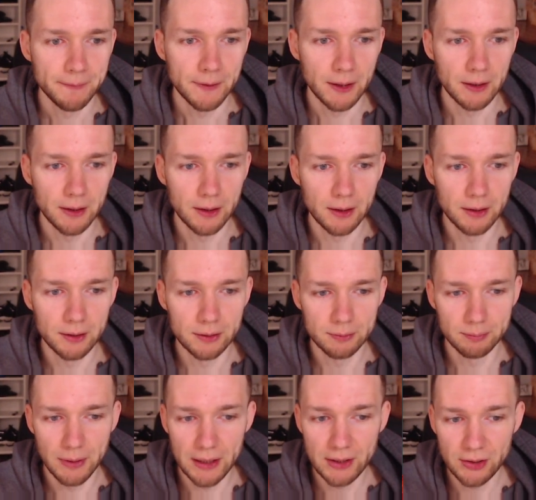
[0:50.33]
Äh,
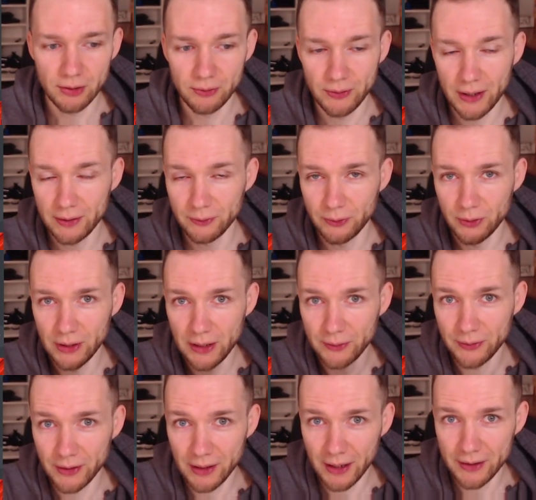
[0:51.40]
manche waren von
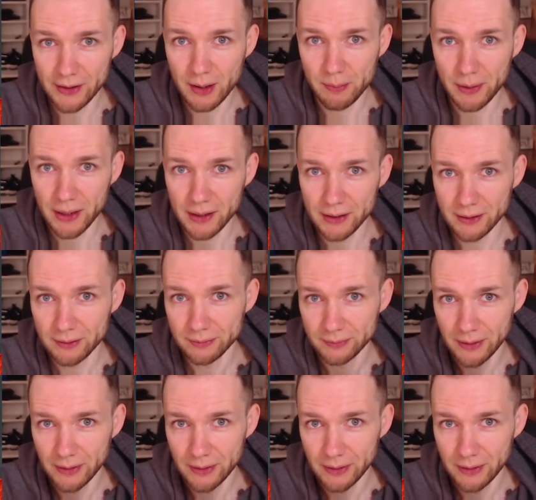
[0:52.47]
Anfang an dabei,